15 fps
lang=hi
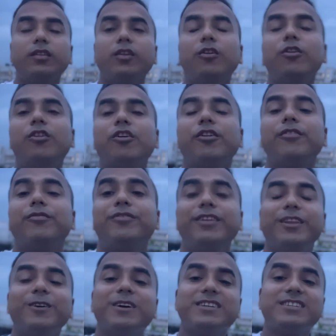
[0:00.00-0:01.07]
और
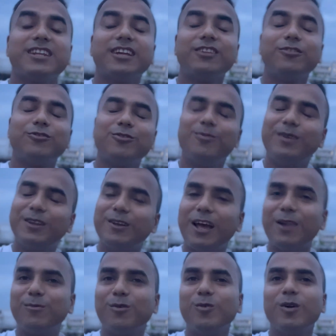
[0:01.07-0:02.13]
वीडियो कैसा लगा दोस्तों वीडियो
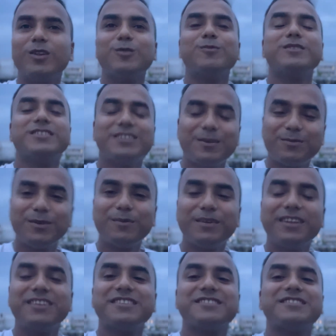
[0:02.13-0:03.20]
हेल्पफुल हुआ तो प्लीज़ सब्सक्राइब
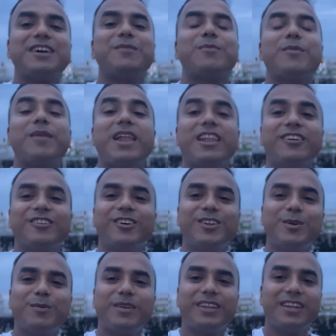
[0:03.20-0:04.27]
करना साथ में बेल आइकन
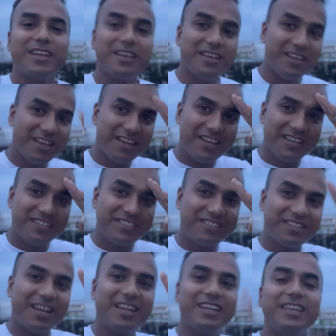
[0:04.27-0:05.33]
दबा देना
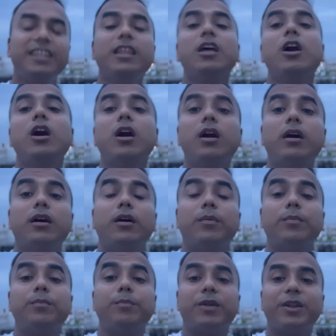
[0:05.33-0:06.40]
जय हिंद
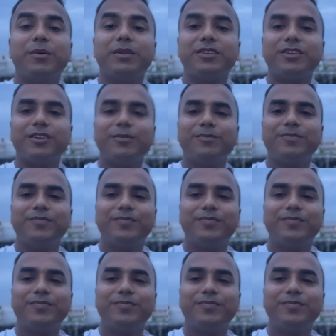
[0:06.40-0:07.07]
बने बताओ